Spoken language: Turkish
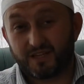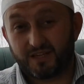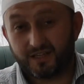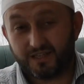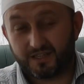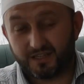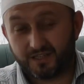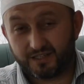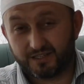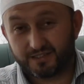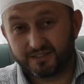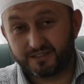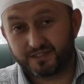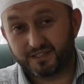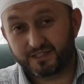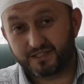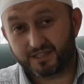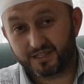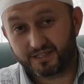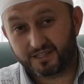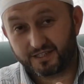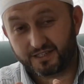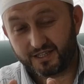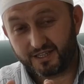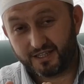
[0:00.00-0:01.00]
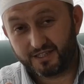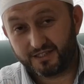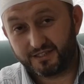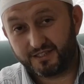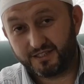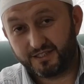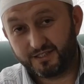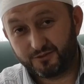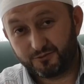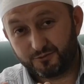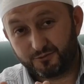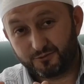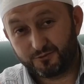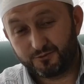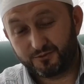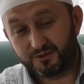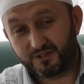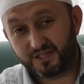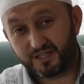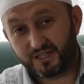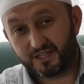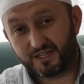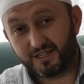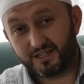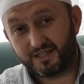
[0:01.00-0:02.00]
Ağlayarak geldiğin
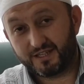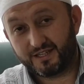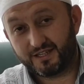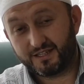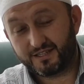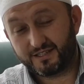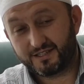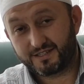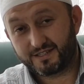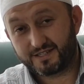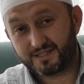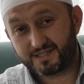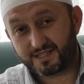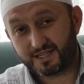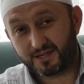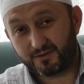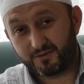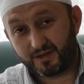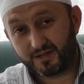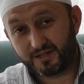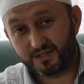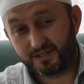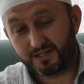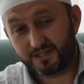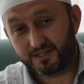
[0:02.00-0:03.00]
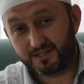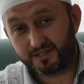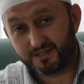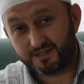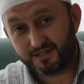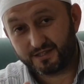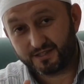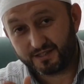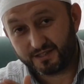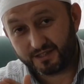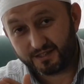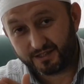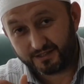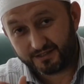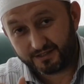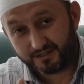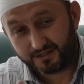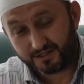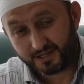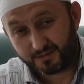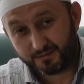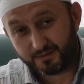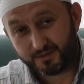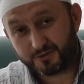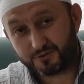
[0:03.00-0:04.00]
günde sevenlerin
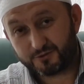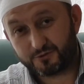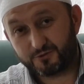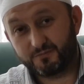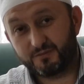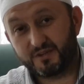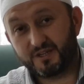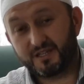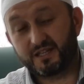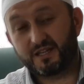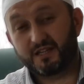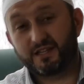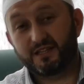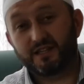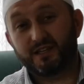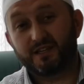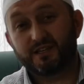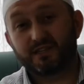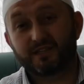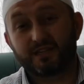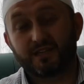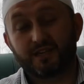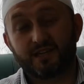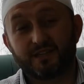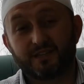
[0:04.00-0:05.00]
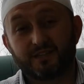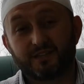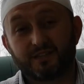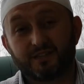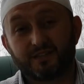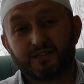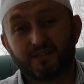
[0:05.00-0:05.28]
tebessüm ederlerken,